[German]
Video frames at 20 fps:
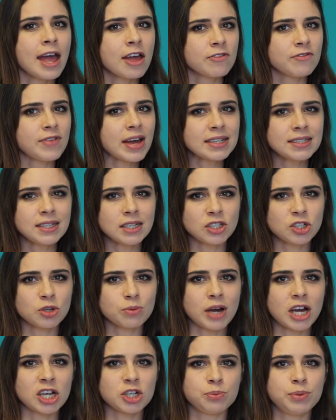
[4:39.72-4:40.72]
Wenn Sie zum
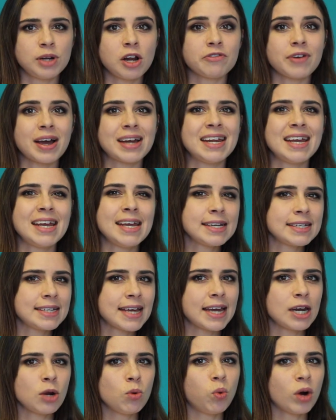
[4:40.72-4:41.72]
Beispiel auf eine
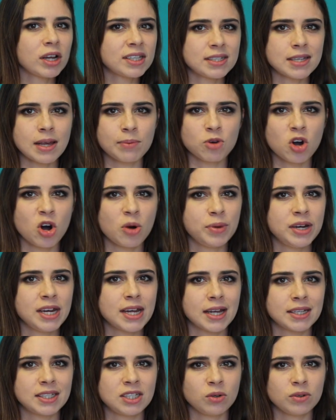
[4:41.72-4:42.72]
interne
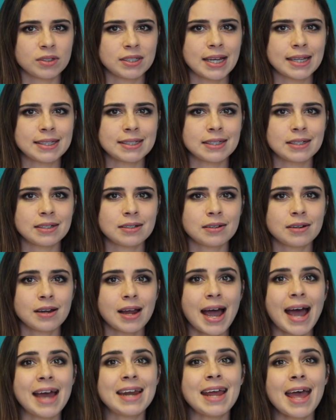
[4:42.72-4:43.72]
WhatsApp-Kommunikation setzen,
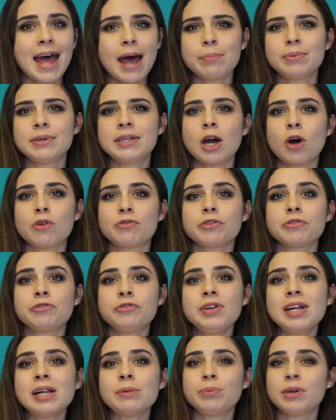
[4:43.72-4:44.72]
eine App, die auch von
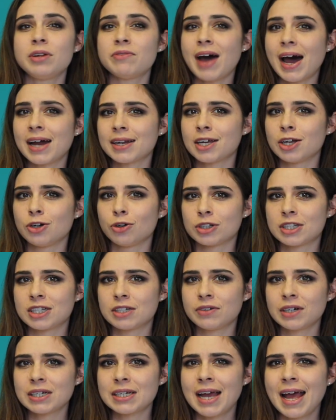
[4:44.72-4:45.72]
vielen privat genutzt
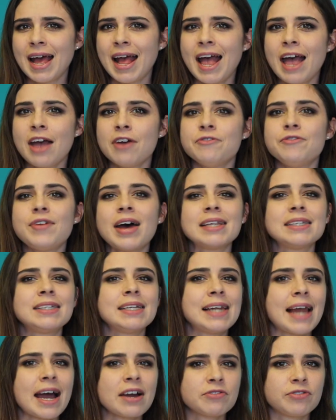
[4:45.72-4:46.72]
wird, werden Sie
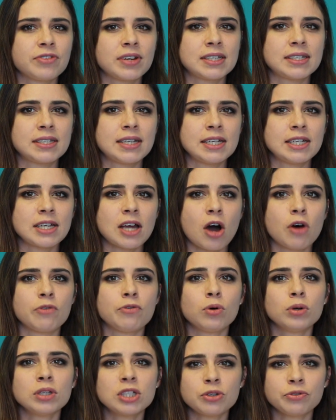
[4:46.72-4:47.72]
langfristig auf
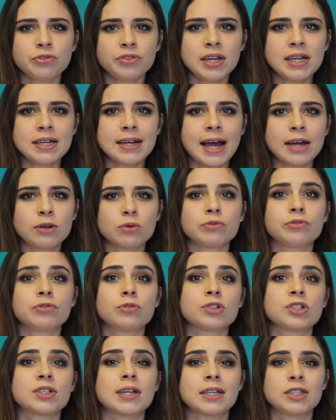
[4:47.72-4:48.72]
Unzufriedenheit und
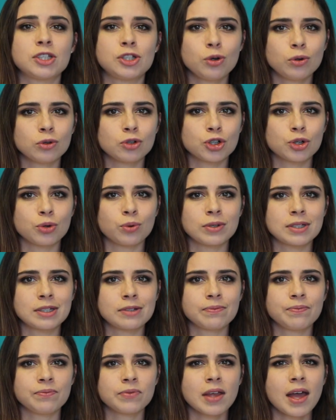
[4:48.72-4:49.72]
Frustration
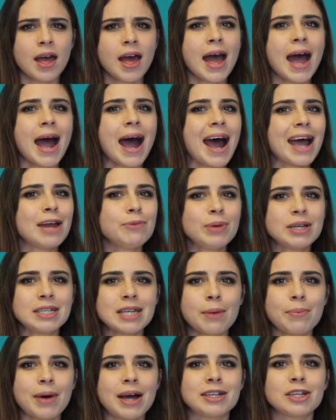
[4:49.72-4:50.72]
stoßen. Ein
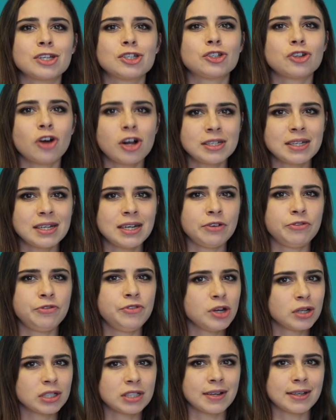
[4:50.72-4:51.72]
Mitarbeiter sollte nicht
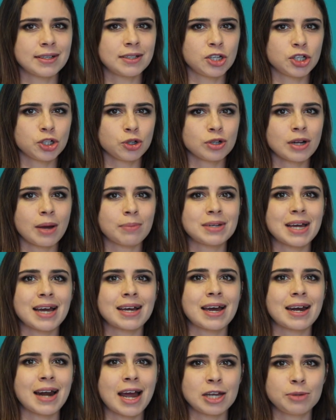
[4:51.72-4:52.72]
24 Stunden am Tag
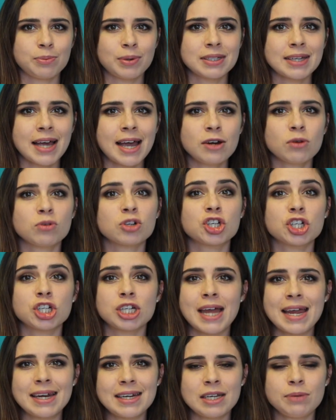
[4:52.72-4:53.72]
erreichbar sein und
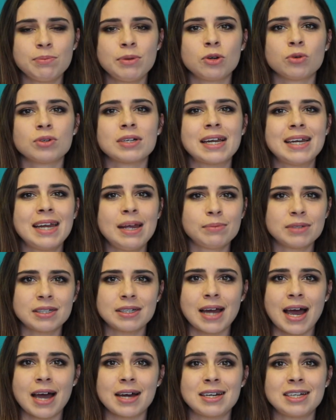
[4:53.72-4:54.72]
ständig mit
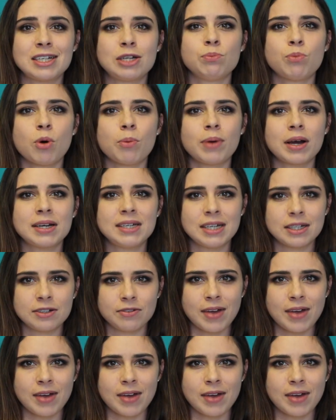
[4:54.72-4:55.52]
Unternehmensnachrichten bombardiert